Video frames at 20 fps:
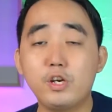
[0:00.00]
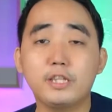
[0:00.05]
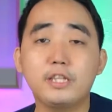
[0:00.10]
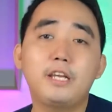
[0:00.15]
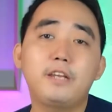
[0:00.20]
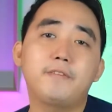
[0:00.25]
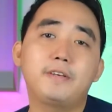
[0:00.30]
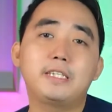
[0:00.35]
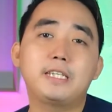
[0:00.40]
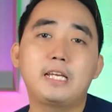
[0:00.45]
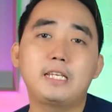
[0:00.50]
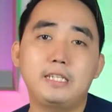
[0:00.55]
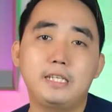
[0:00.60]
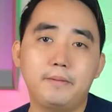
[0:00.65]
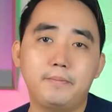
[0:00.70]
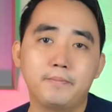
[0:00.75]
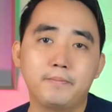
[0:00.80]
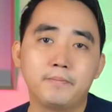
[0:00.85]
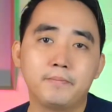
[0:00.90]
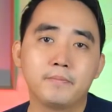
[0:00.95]
kita investasi,
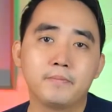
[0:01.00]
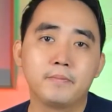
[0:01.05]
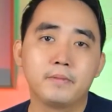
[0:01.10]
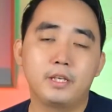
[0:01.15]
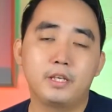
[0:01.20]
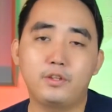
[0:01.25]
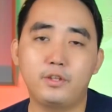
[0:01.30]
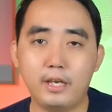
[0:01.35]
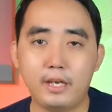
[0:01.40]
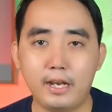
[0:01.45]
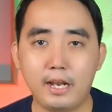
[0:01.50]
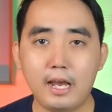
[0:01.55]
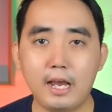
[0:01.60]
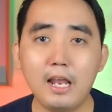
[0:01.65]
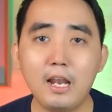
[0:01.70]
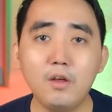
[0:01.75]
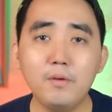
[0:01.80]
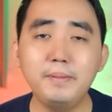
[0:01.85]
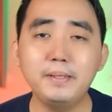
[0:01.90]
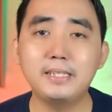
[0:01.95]
gitu ya. Nah
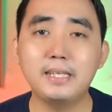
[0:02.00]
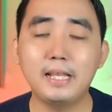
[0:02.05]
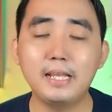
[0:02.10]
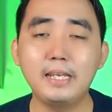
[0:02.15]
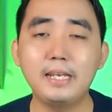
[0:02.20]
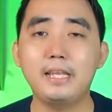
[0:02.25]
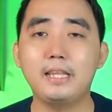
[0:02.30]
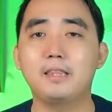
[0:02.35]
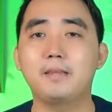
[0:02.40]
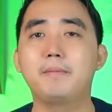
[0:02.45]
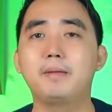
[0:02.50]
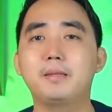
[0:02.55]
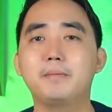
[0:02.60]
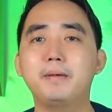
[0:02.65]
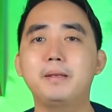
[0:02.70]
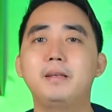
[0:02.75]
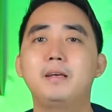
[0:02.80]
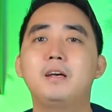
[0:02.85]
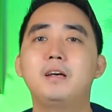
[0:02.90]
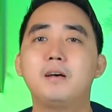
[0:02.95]
kalau misalnya nih
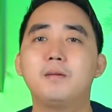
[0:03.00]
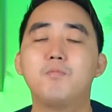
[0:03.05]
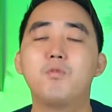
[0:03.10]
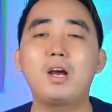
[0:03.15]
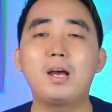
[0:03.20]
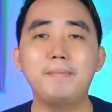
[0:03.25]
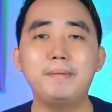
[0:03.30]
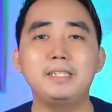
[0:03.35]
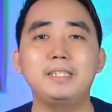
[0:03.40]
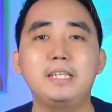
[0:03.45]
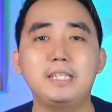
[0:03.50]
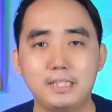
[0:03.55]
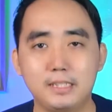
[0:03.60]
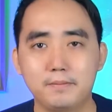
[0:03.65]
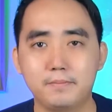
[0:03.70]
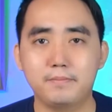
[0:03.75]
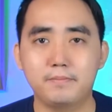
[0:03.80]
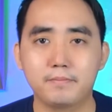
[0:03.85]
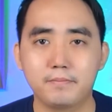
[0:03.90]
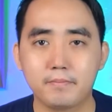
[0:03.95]
teman-teman buka bisnis,
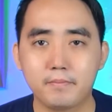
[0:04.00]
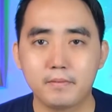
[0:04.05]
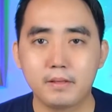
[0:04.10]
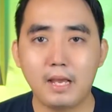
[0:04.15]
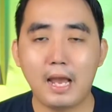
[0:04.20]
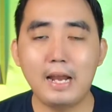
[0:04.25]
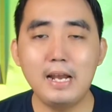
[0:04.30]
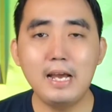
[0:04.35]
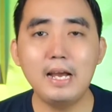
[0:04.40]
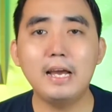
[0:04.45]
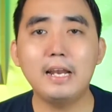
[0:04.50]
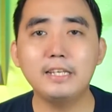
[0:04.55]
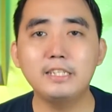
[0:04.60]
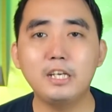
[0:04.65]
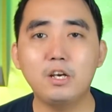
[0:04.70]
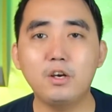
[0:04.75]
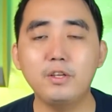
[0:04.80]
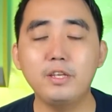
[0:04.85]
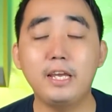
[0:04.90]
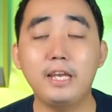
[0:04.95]
ada nggak
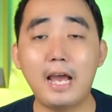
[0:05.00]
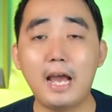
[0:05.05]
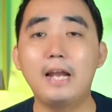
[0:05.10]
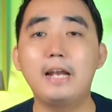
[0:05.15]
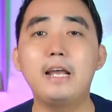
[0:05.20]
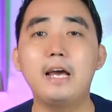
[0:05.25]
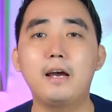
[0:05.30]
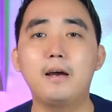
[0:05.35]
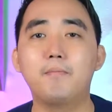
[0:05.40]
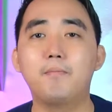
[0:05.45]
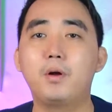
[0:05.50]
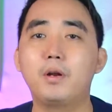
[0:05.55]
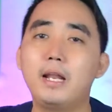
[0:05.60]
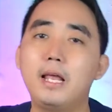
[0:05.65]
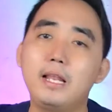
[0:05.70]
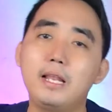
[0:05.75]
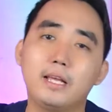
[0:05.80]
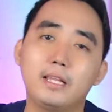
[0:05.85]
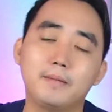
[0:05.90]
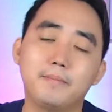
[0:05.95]
resikonya ya? Ada.
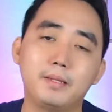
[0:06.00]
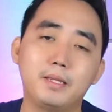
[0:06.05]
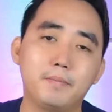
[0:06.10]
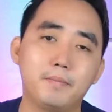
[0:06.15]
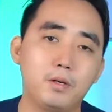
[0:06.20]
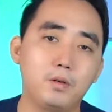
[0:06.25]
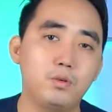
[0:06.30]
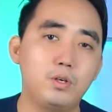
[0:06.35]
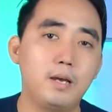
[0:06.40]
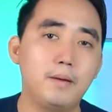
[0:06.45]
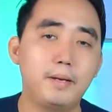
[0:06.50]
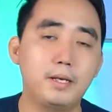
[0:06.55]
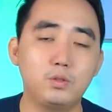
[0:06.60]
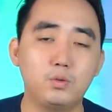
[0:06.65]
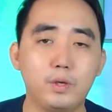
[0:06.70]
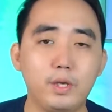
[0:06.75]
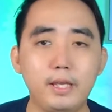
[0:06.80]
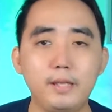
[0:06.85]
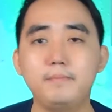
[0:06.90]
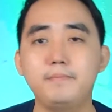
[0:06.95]
Modal yang teman-teman udah
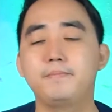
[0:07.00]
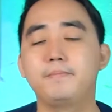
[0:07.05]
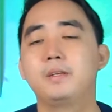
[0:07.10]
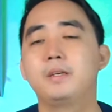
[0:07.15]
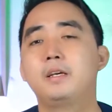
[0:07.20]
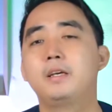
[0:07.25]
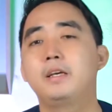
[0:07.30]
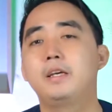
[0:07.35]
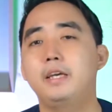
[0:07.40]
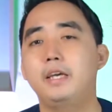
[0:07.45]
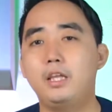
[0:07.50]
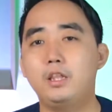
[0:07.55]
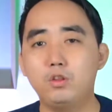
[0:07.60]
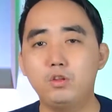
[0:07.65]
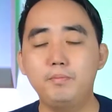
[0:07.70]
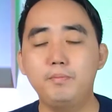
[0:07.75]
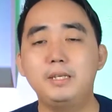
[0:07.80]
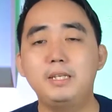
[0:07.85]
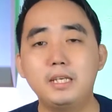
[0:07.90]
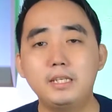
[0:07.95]
masukin itu
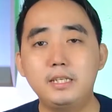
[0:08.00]
bisa